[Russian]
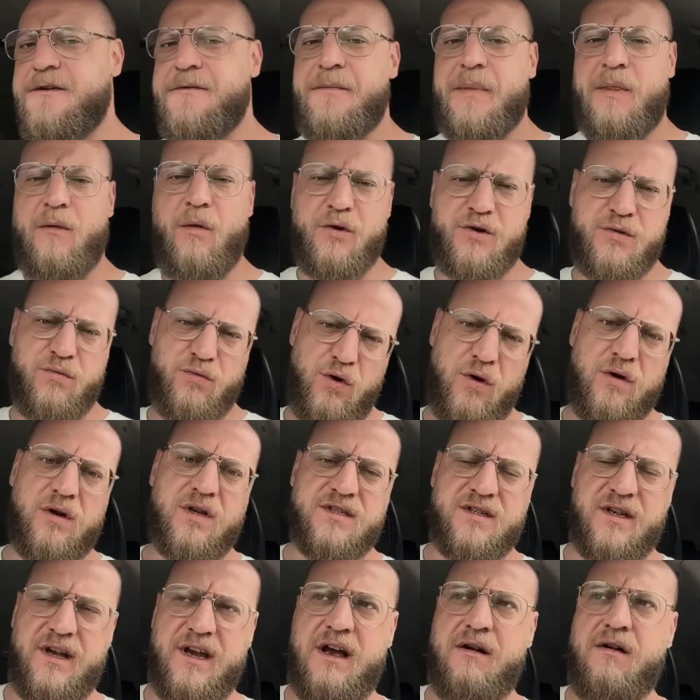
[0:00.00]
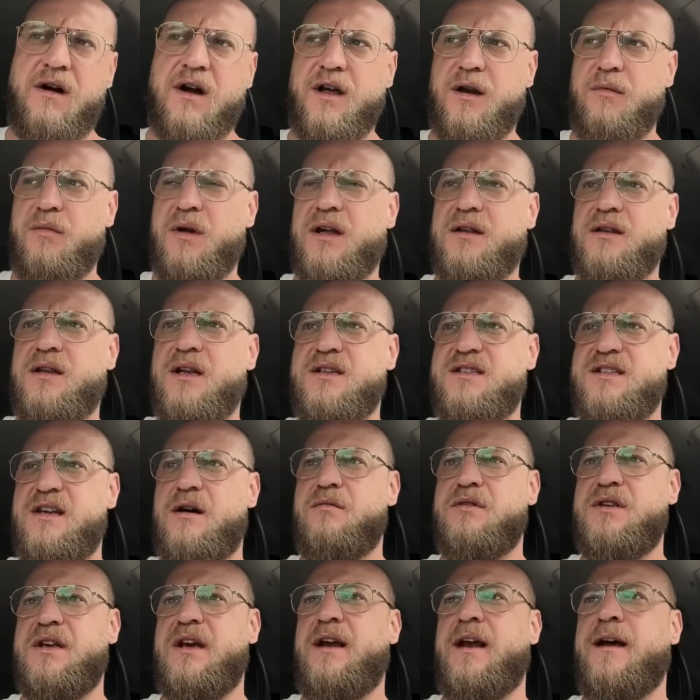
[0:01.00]
Ну, в общем, много заявок, ребят, на
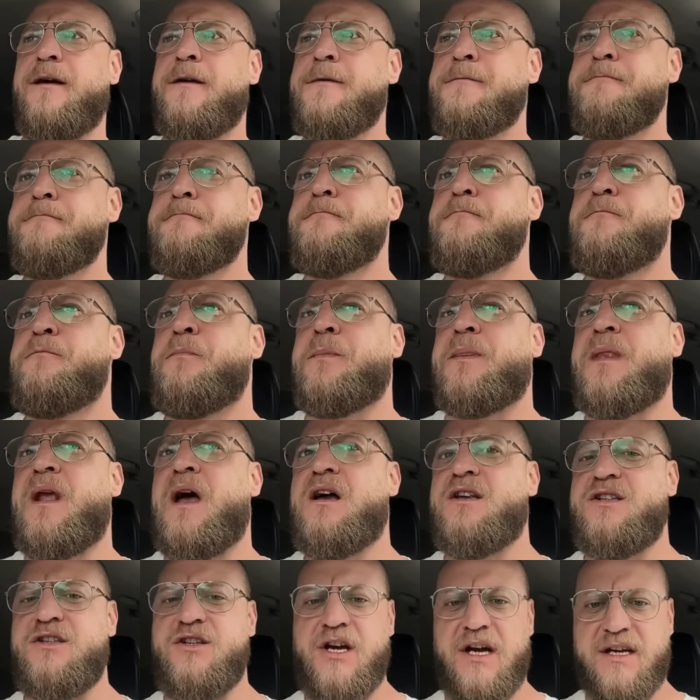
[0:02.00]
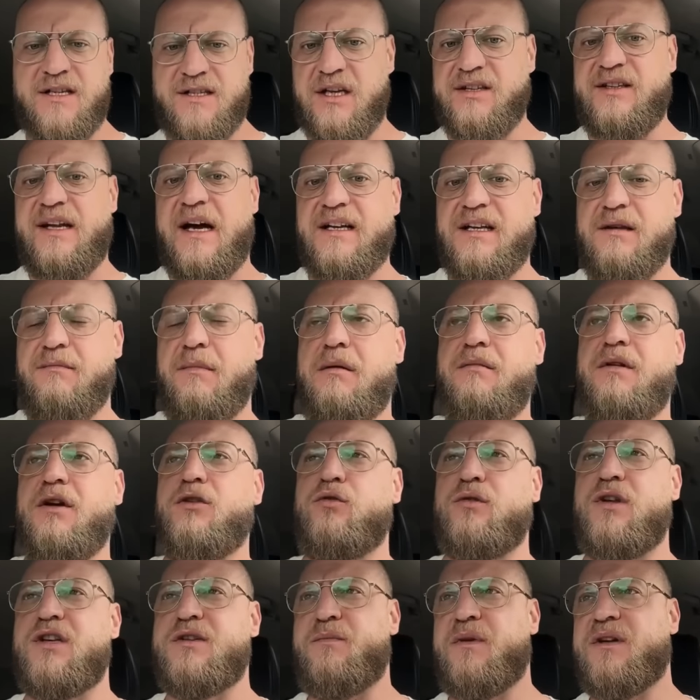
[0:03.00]
самом деле. А сейчас на данный
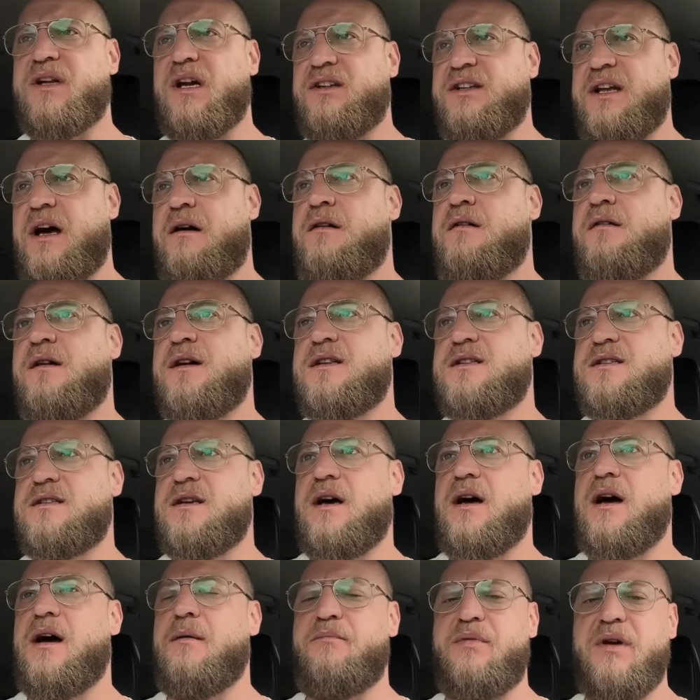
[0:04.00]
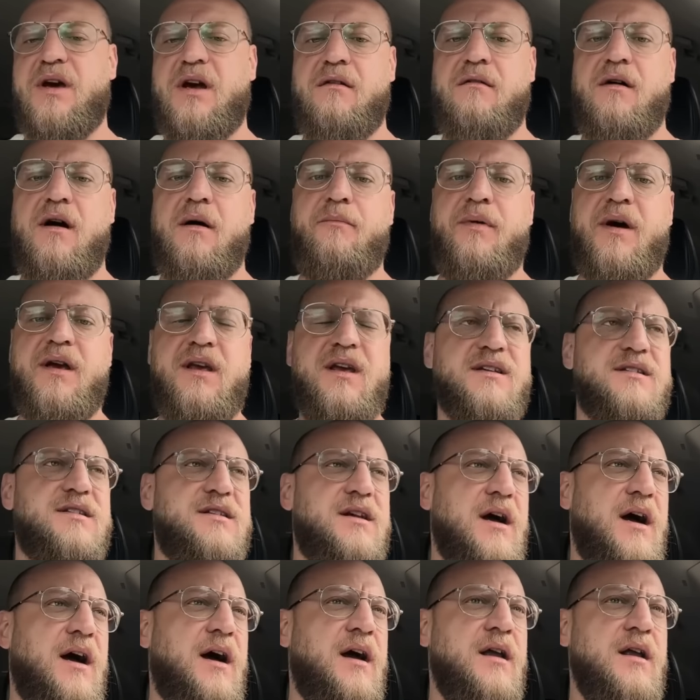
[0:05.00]
момент у нас подготавливается первая
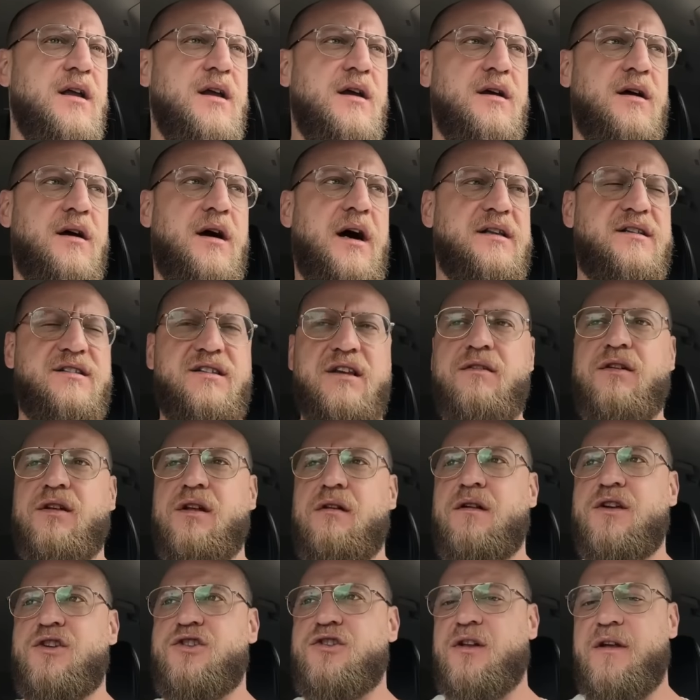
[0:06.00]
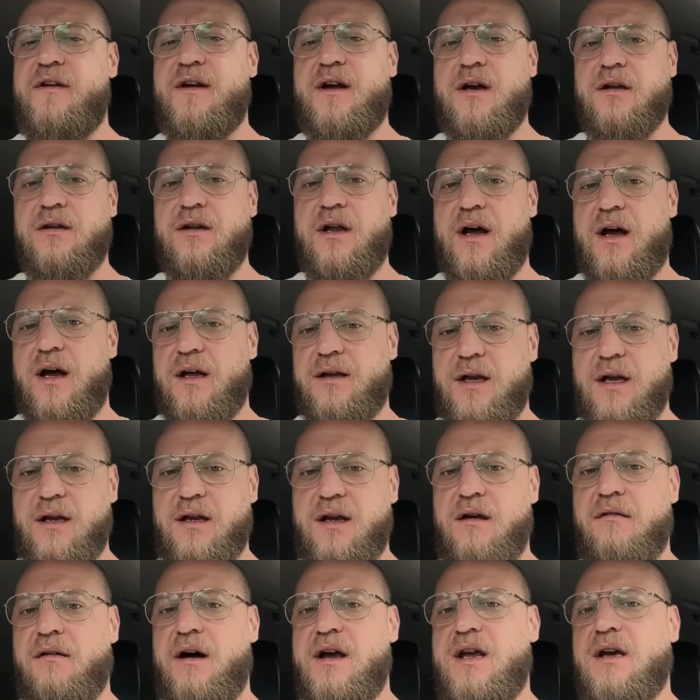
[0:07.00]
поездка от северного человека на
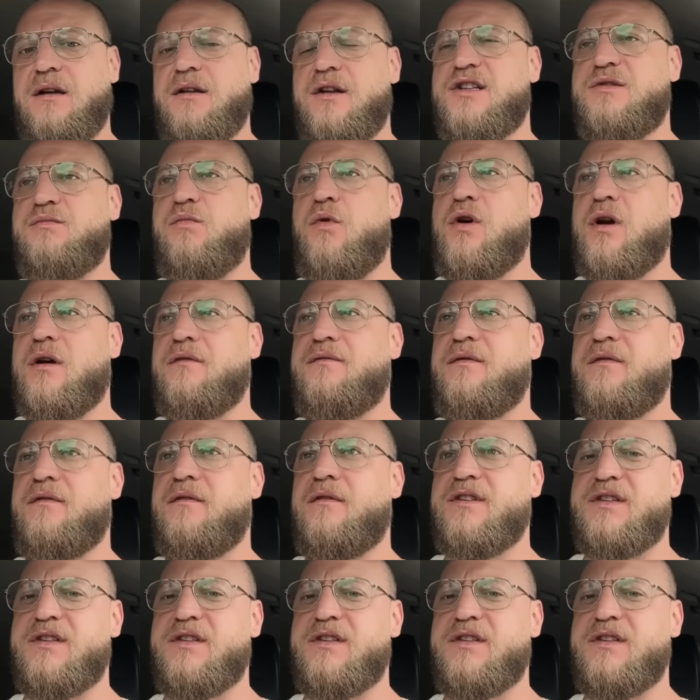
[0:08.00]
такие военные сборы в